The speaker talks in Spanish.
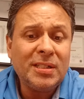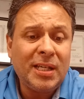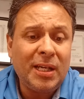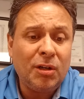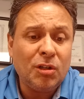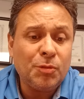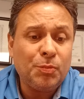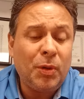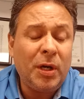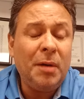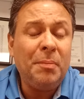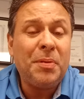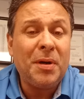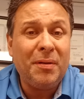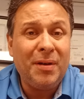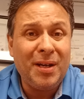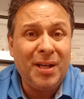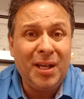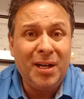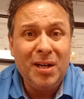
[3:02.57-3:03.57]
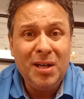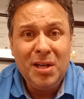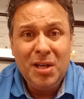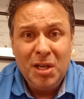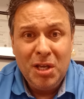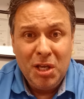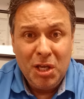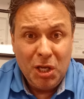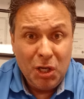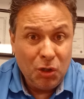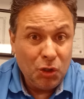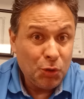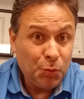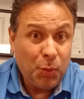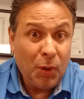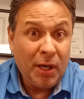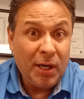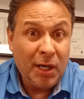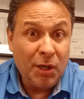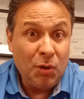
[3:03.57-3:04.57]
que nos pueden prevenir y nos
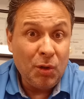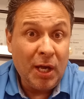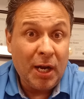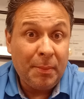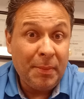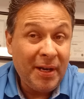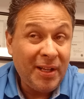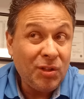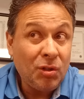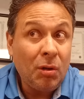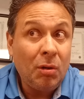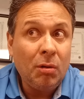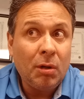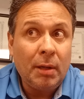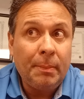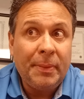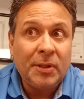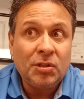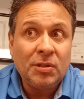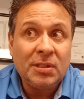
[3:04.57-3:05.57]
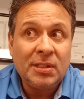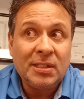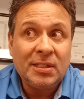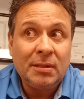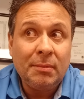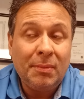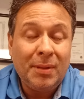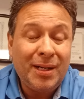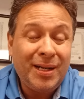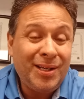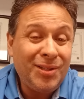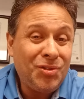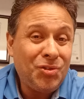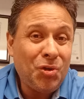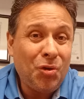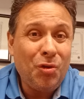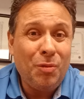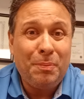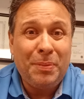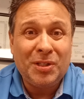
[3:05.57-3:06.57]
puedan ayudar. Miren todo lo que pasó esta semana y
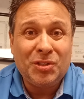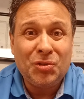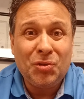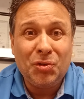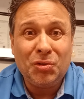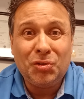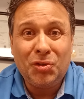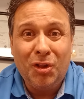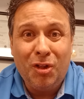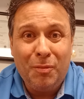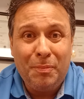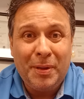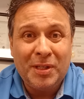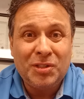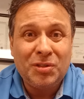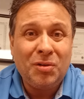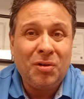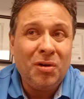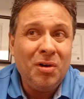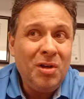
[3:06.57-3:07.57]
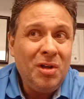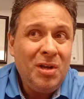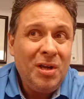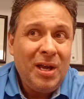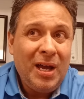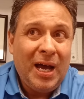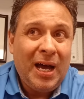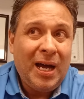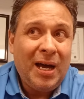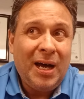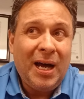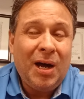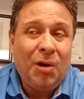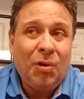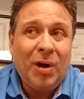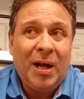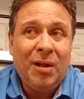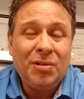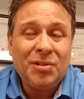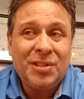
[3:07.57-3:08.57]
todo pasó, todo pasó.
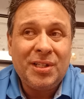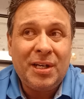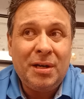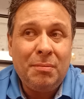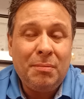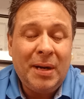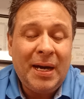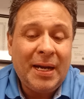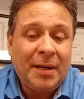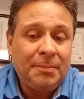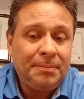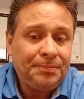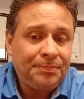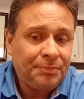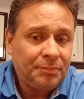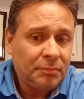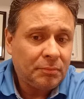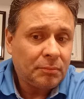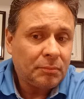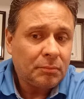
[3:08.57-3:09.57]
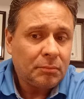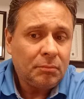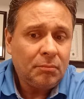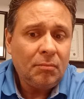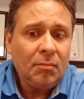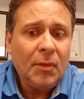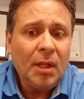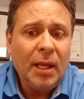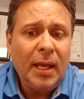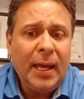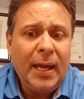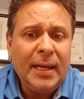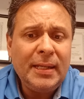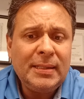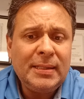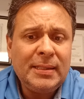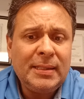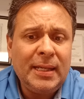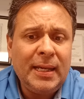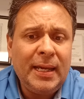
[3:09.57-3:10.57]
ahogados en el mar.
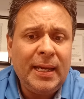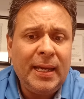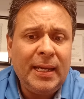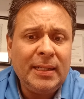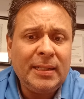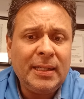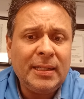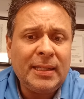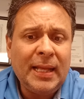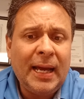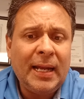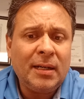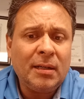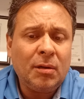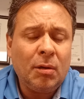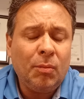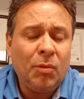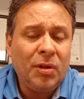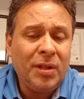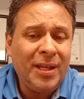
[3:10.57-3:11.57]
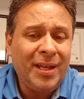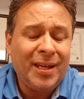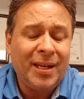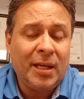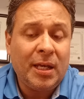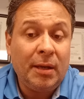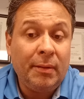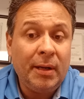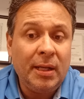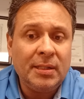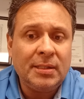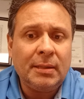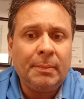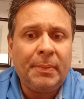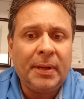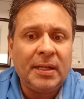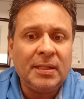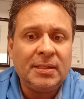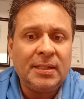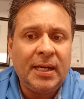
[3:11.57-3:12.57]
Este, el titán, como dije, que iba a
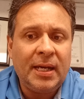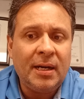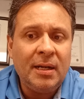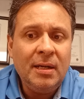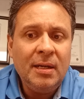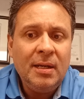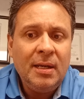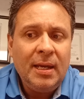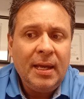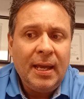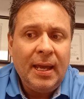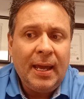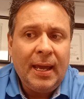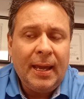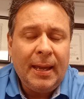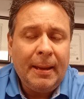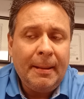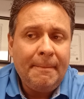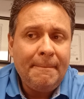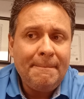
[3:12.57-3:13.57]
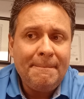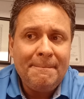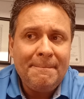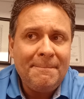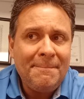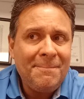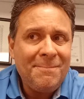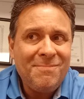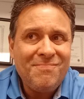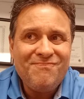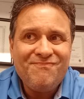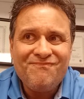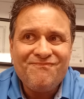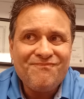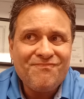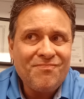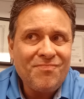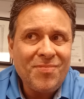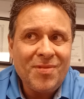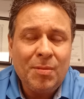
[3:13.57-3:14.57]
desaparecer.
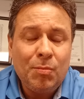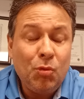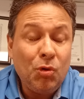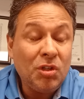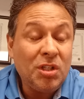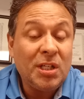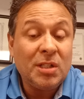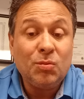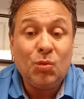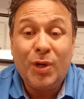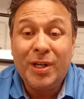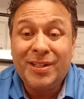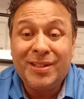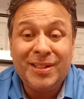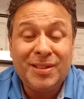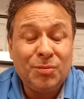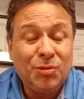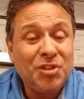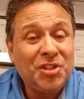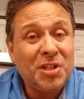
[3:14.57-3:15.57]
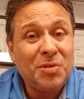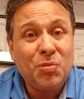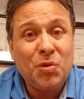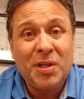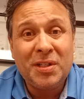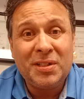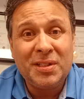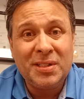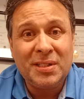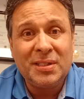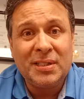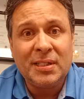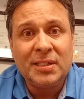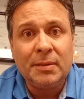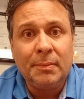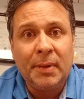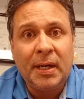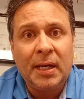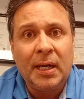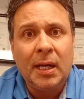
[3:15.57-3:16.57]
Em, muchas muertes, muchas muertes esta
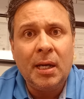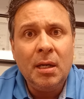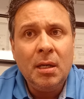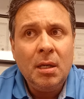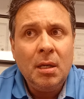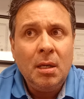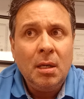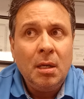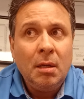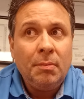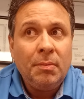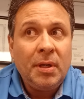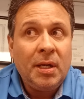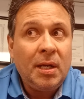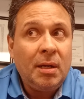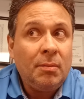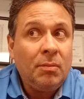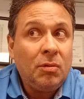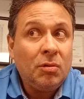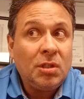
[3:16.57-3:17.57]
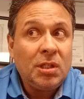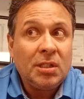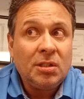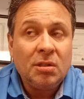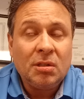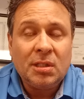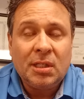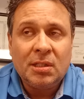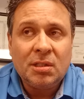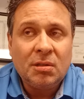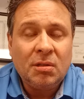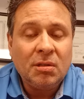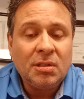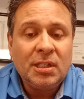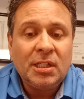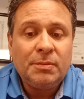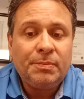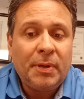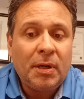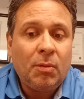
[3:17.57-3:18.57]
semana. Vienen muchas otras
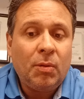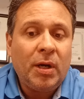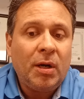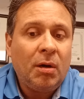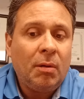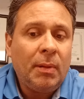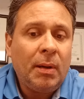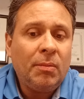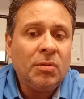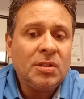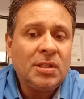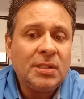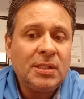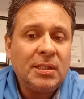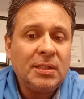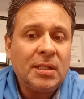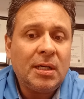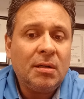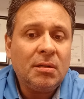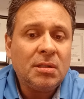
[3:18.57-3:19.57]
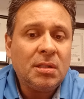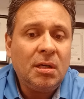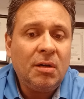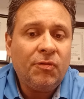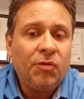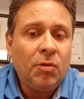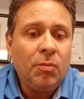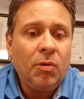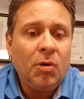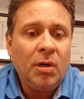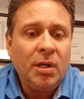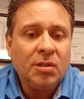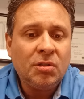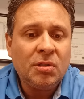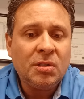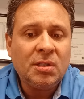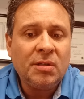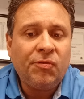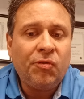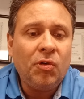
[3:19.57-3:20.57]
cosas, pero bueno, vamos a centrarnos en el fútbol. Esto
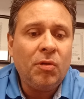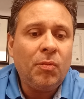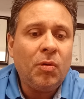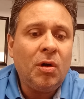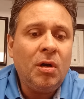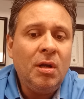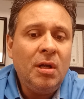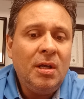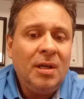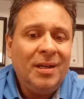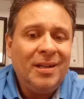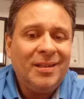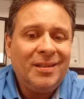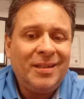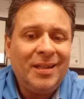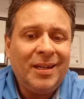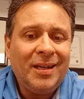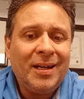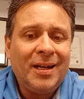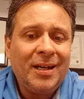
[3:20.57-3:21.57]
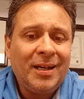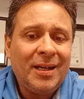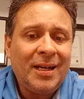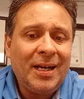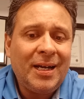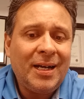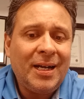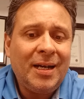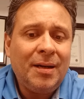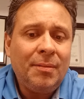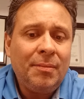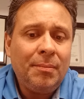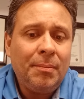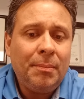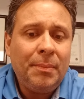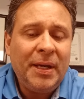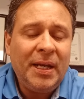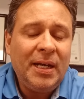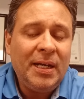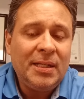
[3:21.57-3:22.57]
es de fútbol. Tigre gana,
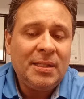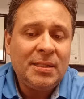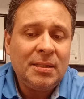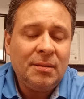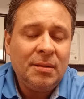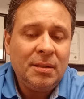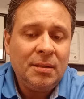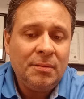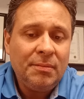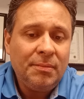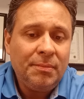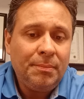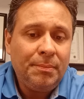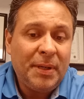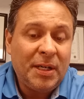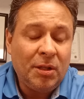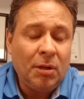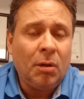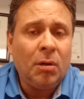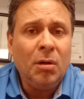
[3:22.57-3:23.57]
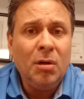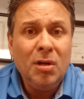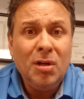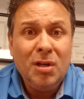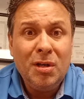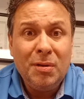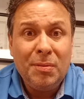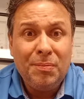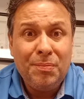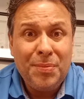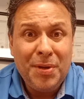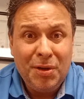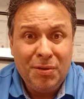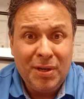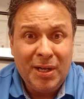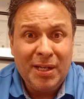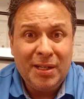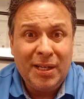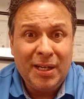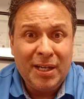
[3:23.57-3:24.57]
Vélez perdió. Vi
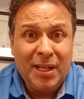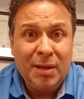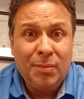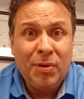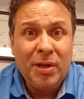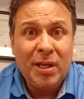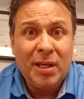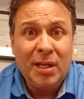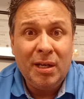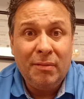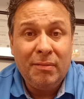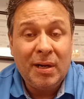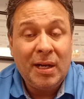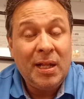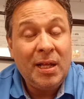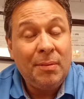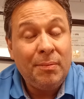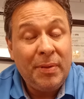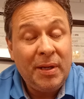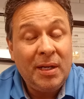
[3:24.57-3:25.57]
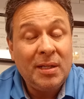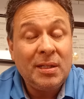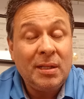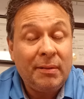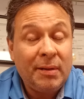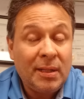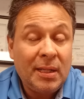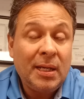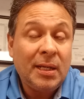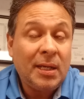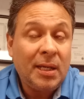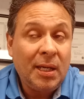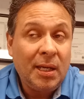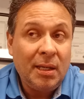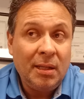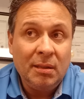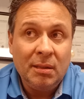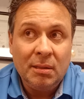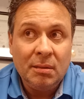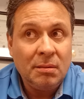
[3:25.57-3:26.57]
una energía muy equilibrada. Vélez, la verdad
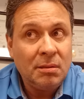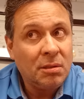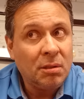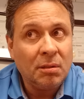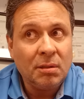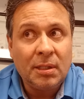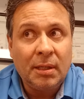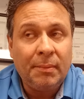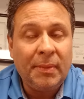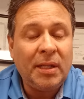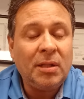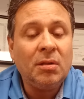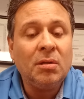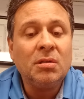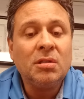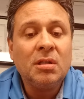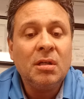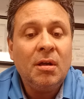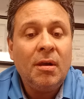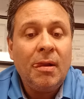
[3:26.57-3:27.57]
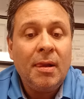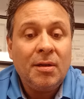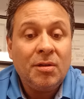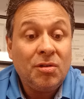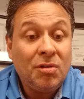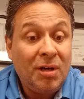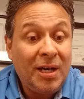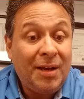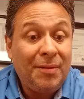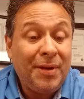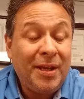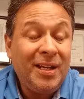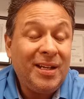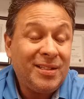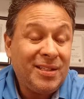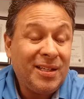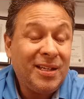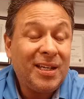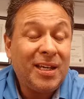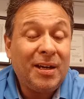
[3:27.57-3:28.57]
que son tremendos. Yo la vi, les
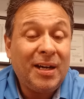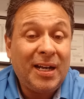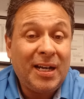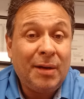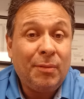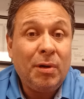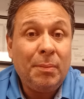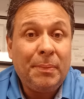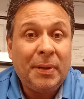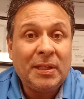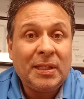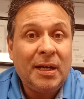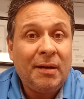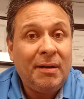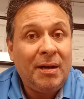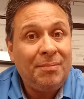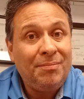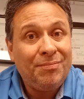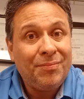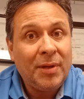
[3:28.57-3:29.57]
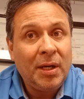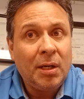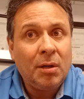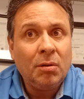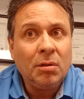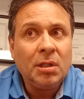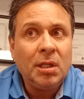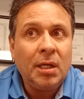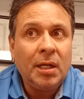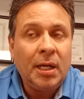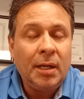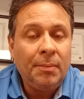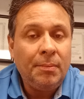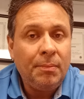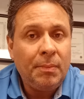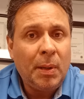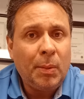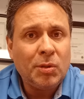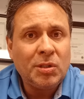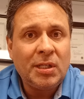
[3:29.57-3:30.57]
dije que ganaba, empataba. Ganó Tigre.
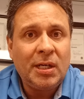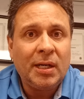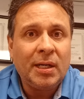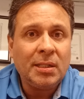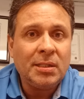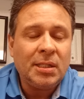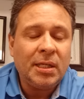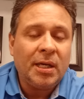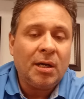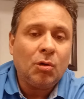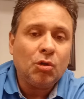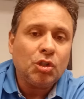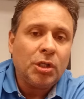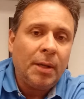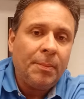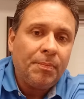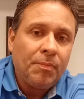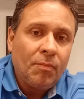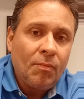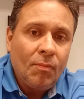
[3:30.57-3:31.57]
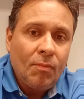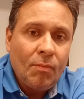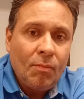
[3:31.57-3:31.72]
Vamos a la que sigue, José.